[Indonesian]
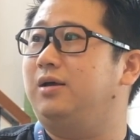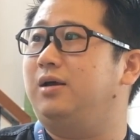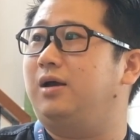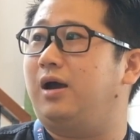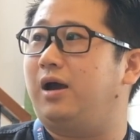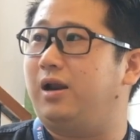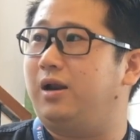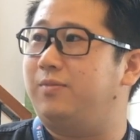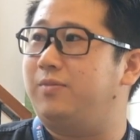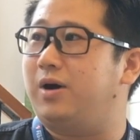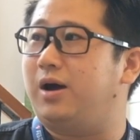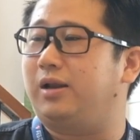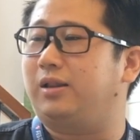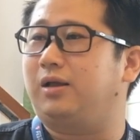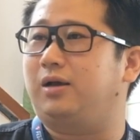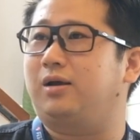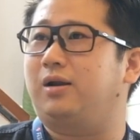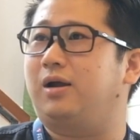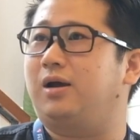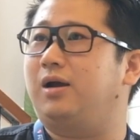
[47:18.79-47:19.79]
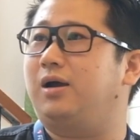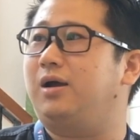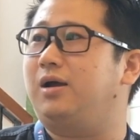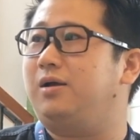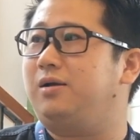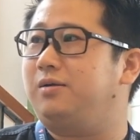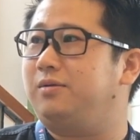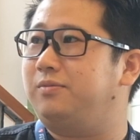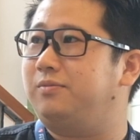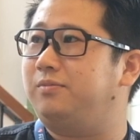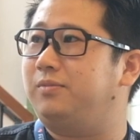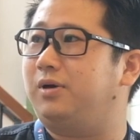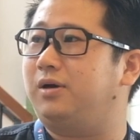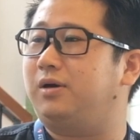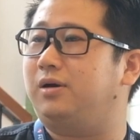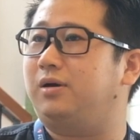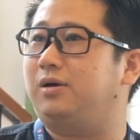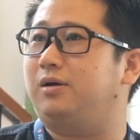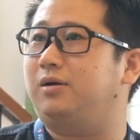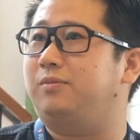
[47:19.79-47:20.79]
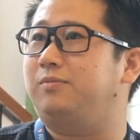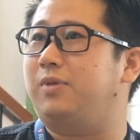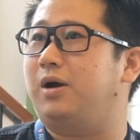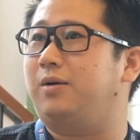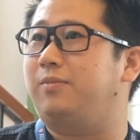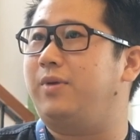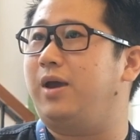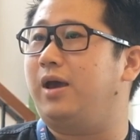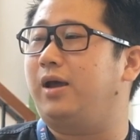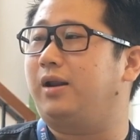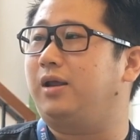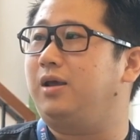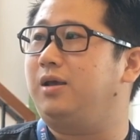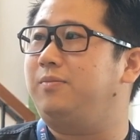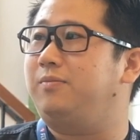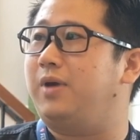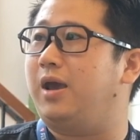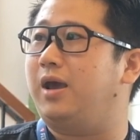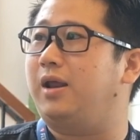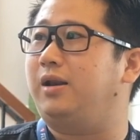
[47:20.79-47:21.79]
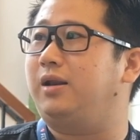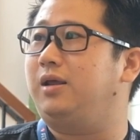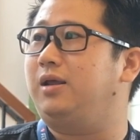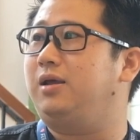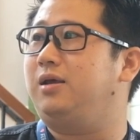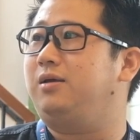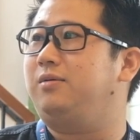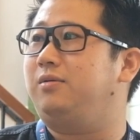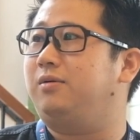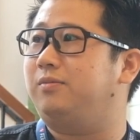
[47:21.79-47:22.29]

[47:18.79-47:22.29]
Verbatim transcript: Okay. Ada Bank Arta Graha, eh, Bank BRI, BNI,